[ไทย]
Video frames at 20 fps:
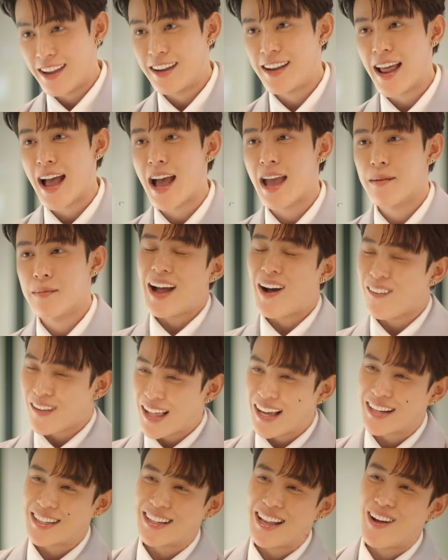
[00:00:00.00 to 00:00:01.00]
ก็ได้เขา
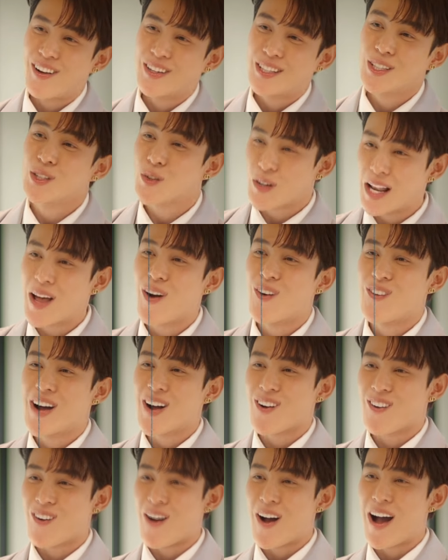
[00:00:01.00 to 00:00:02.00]
รักเราที่ตัวเรามา
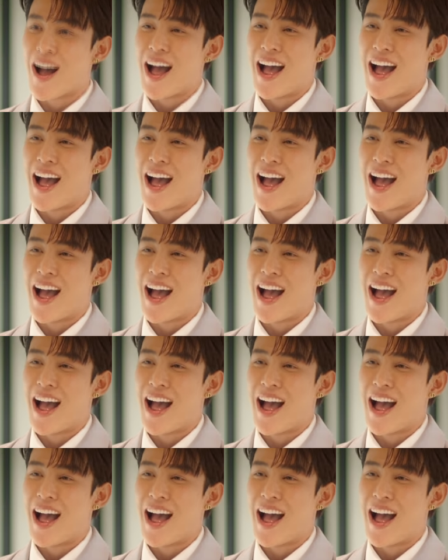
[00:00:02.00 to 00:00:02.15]
กกว่า